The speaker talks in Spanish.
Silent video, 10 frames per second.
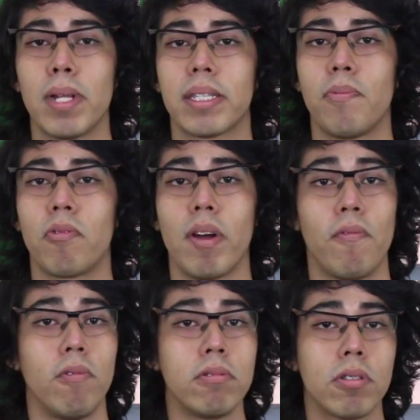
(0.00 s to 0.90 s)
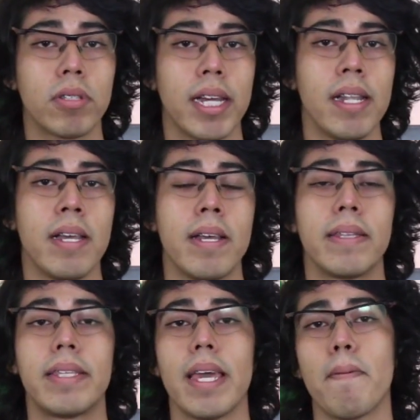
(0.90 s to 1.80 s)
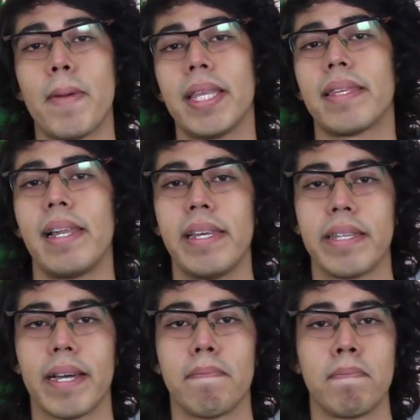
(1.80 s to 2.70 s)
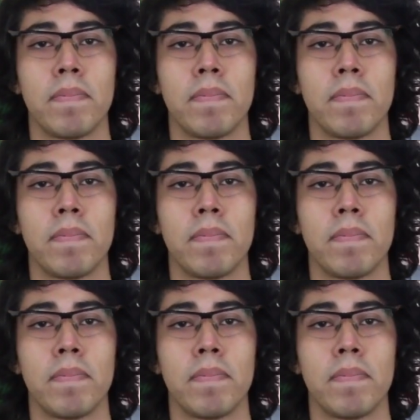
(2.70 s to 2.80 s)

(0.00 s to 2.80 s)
plataforma funcional de venta en línea